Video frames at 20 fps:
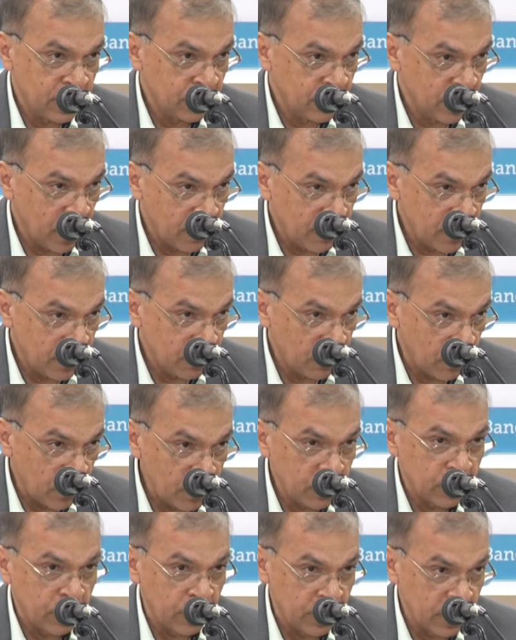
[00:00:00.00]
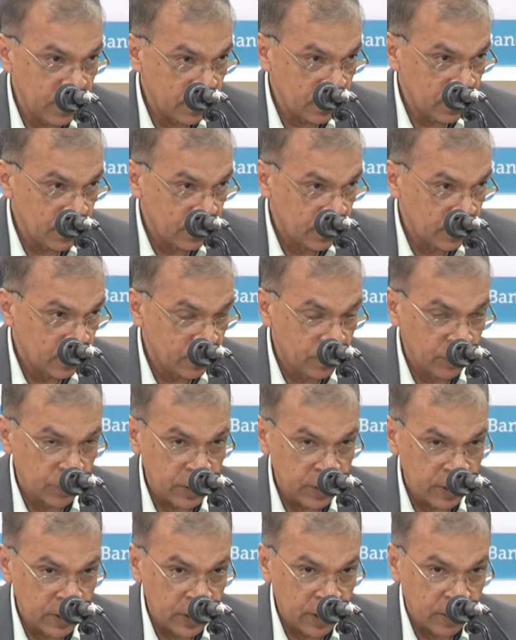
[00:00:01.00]
কিন্তু আবার বড় ধরনের
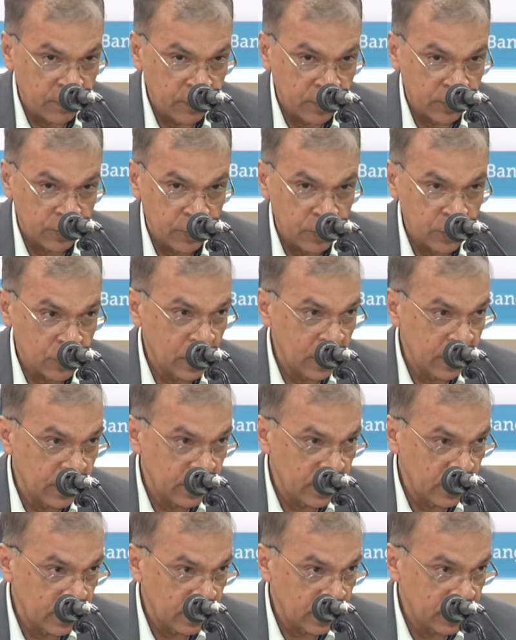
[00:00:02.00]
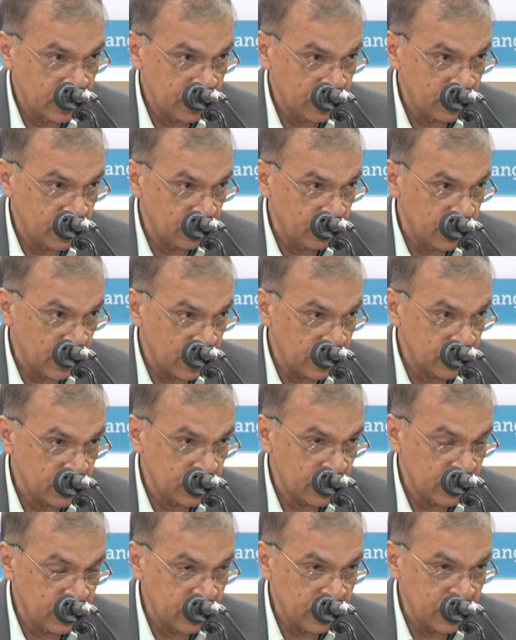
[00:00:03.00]
দুর্নীতি এবং ঘুষ লেনদেনের চিত্র বিরাজ
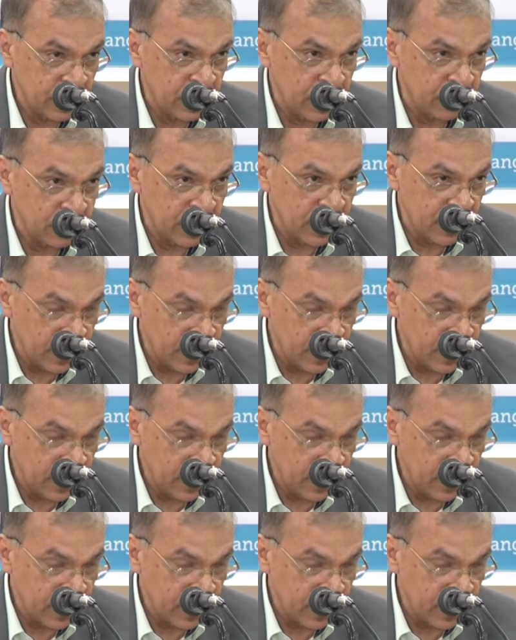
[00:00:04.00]
করছে যেটা আপনারা